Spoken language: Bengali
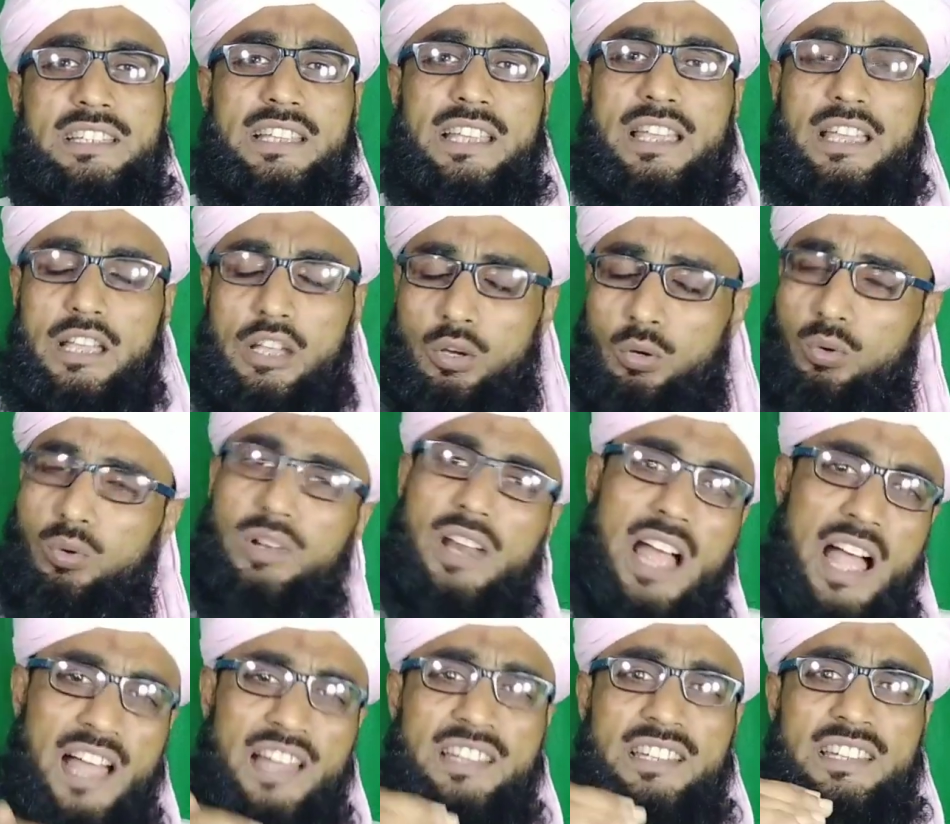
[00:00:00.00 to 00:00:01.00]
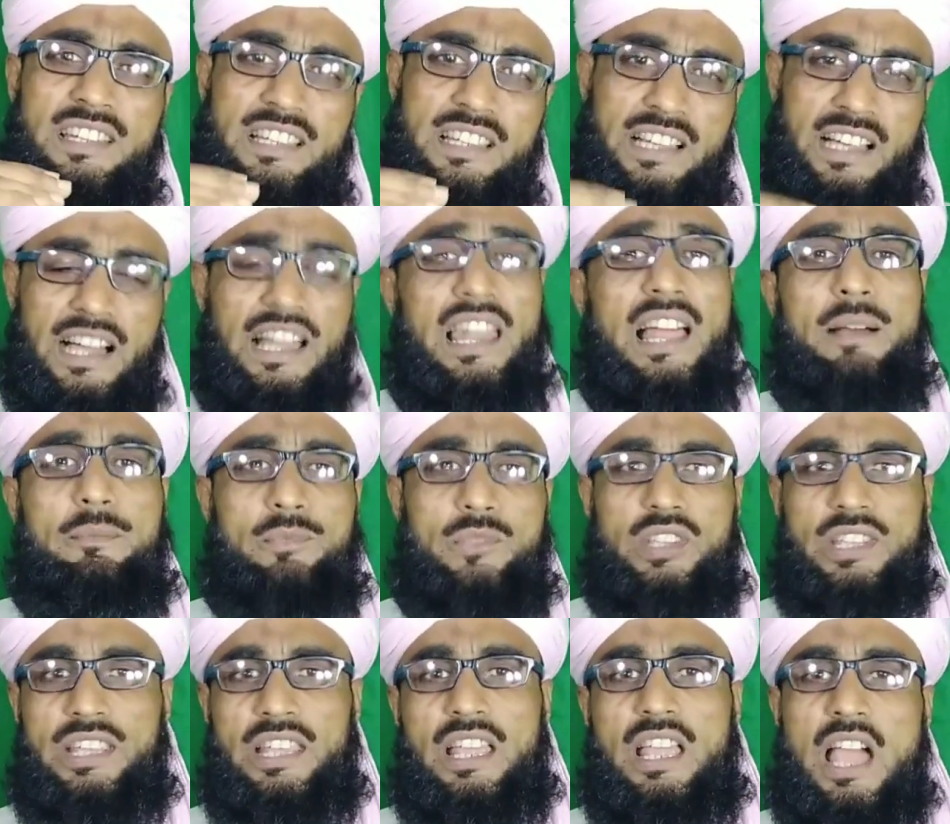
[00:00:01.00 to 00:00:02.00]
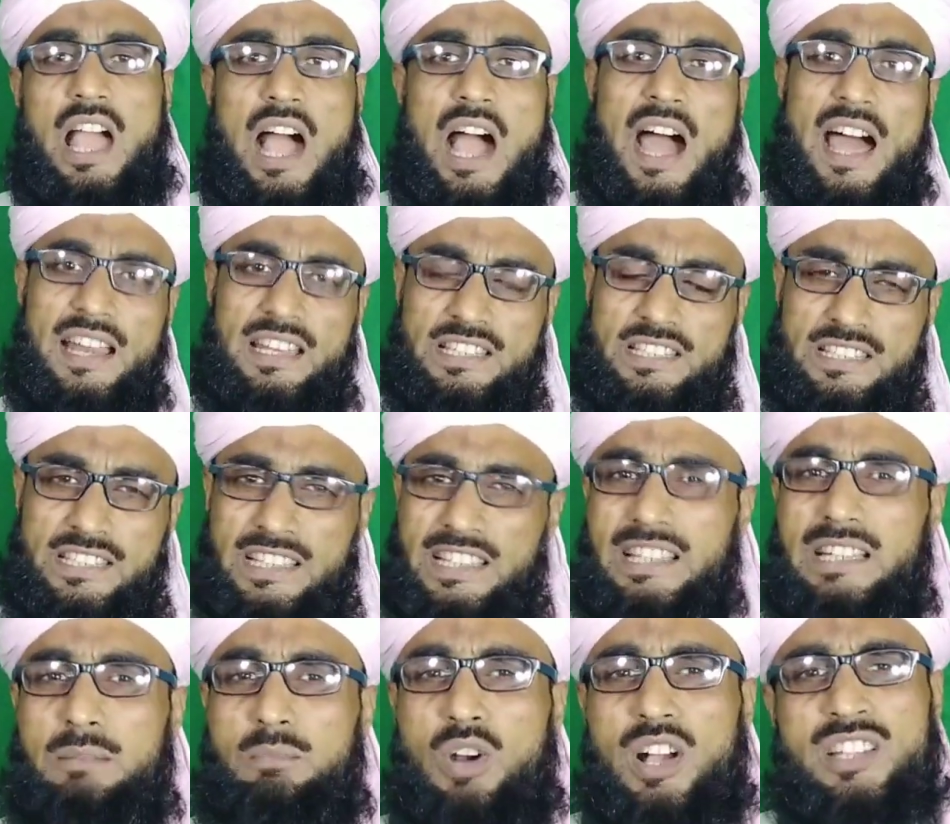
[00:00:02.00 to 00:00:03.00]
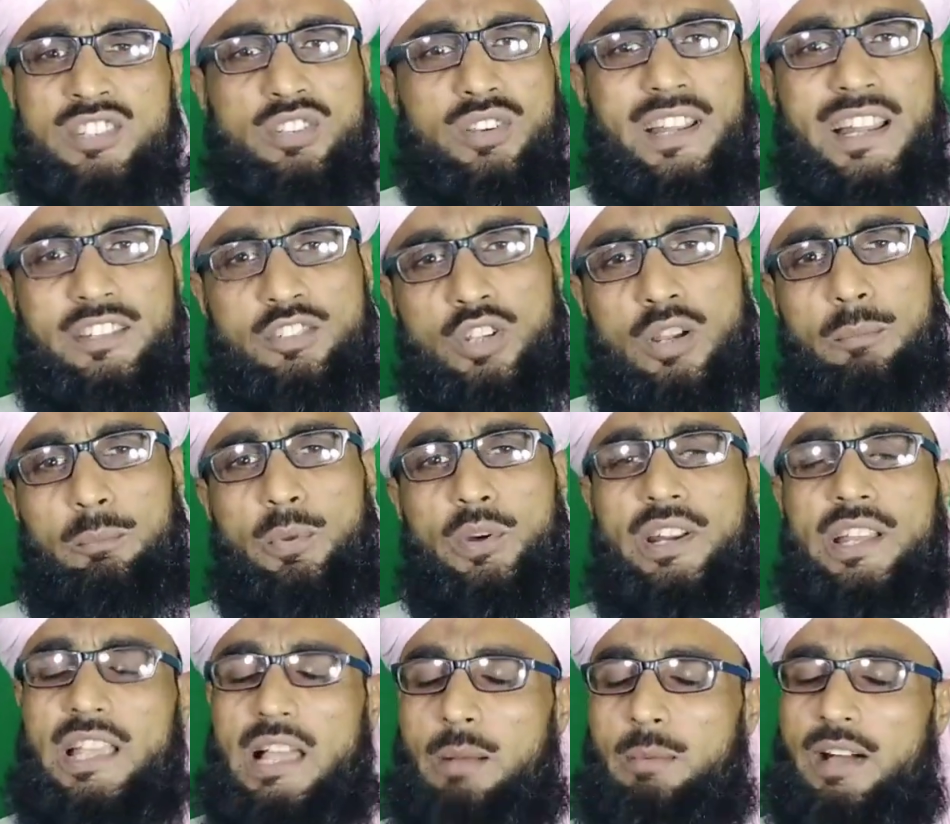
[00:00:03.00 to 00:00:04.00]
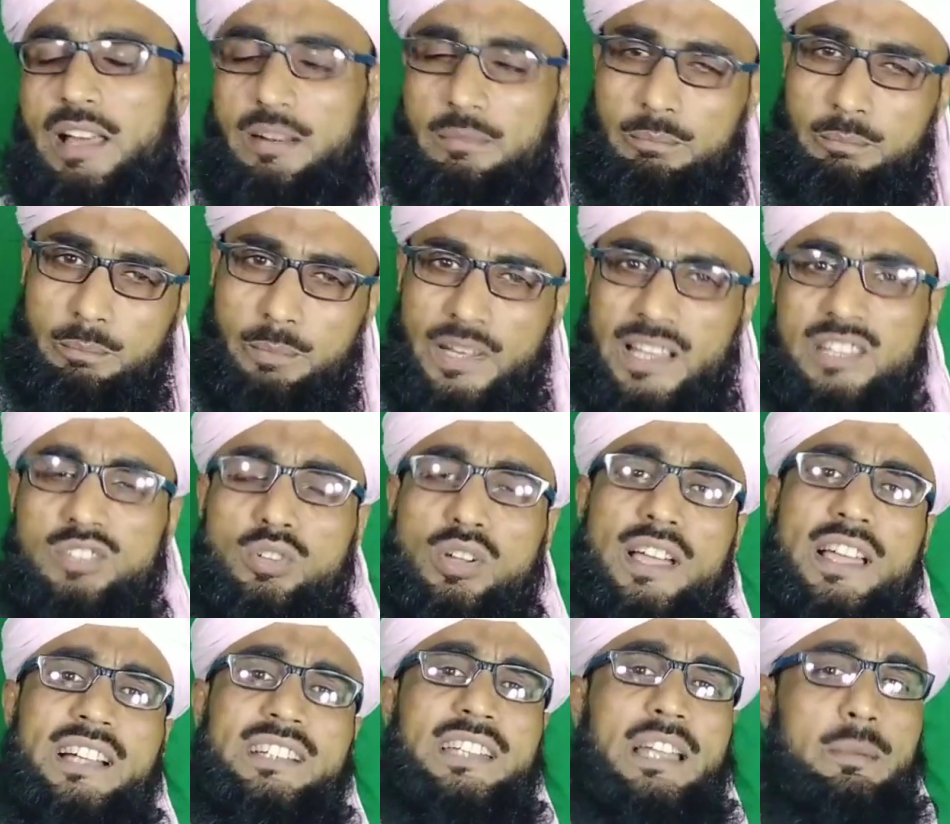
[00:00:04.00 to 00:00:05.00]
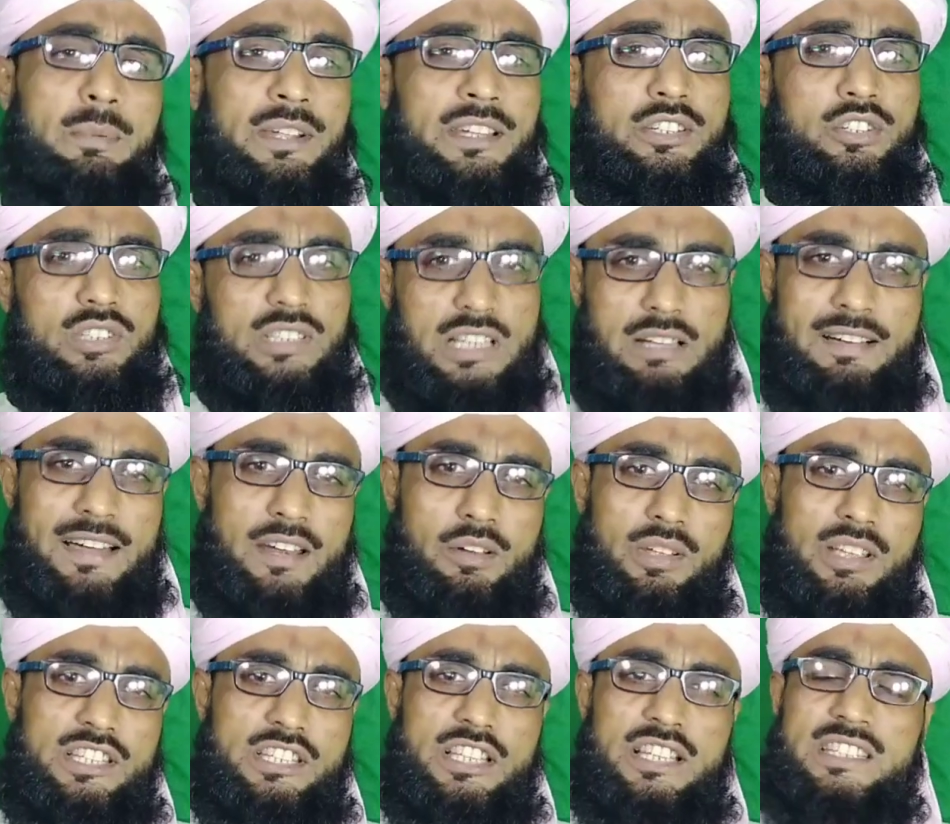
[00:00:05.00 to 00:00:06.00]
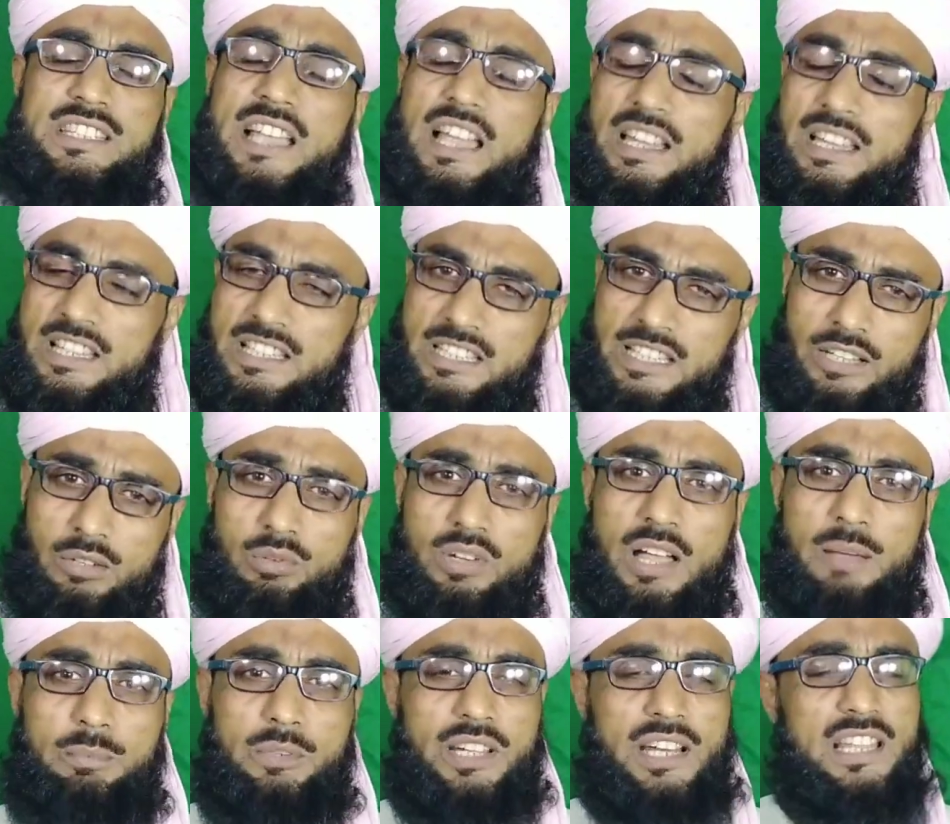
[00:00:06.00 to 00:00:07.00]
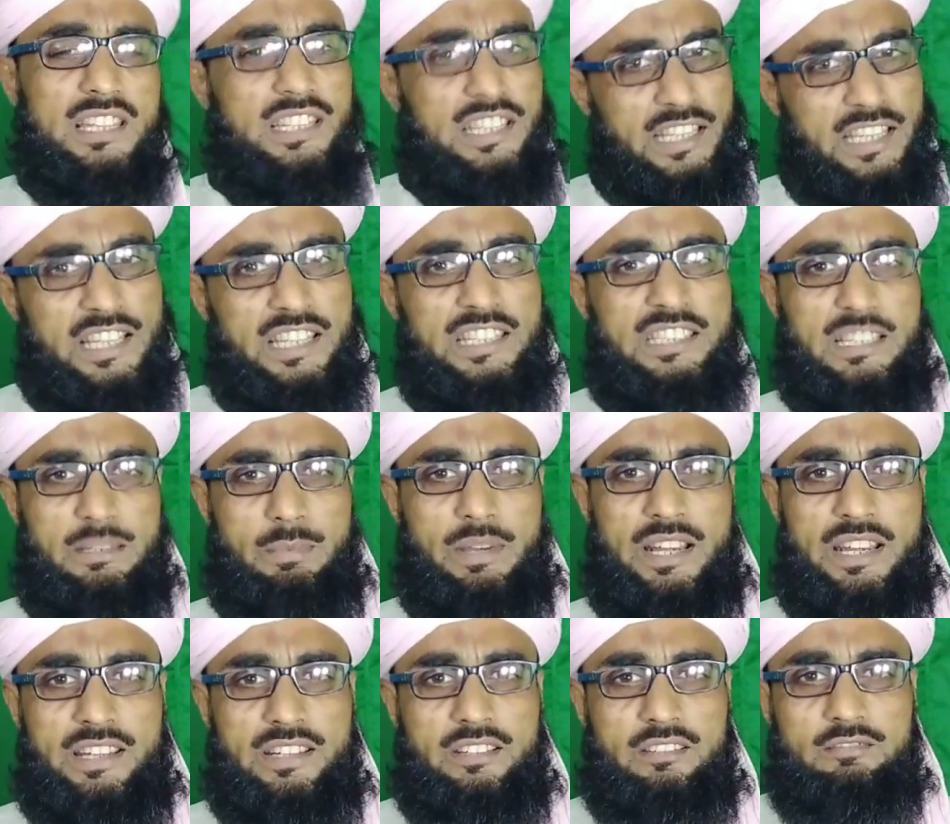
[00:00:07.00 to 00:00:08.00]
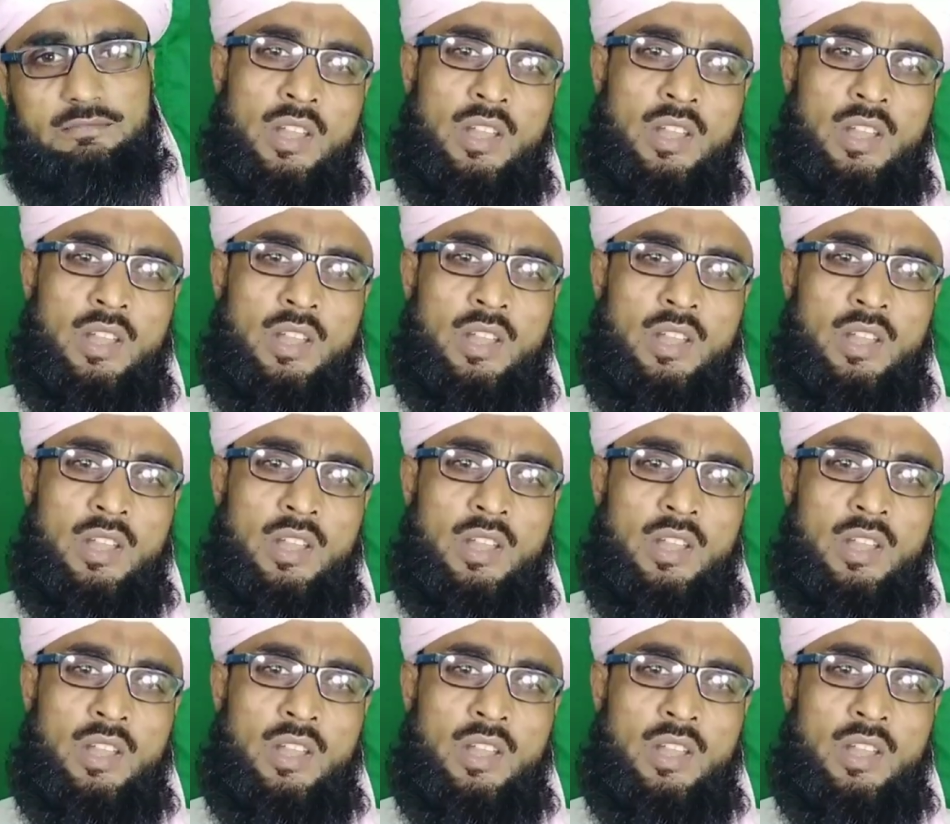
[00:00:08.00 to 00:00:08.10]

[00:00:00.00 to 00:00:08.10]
দিয়ে কোরআনি কালাম দিয়ে আর জিন বাস করা সম্পর্কে আমার বেশ কয়েকটা ভিডিও দেওয়া রয়েছে চাইলে সেগুলো আপনারা দেখে নিতে পারেন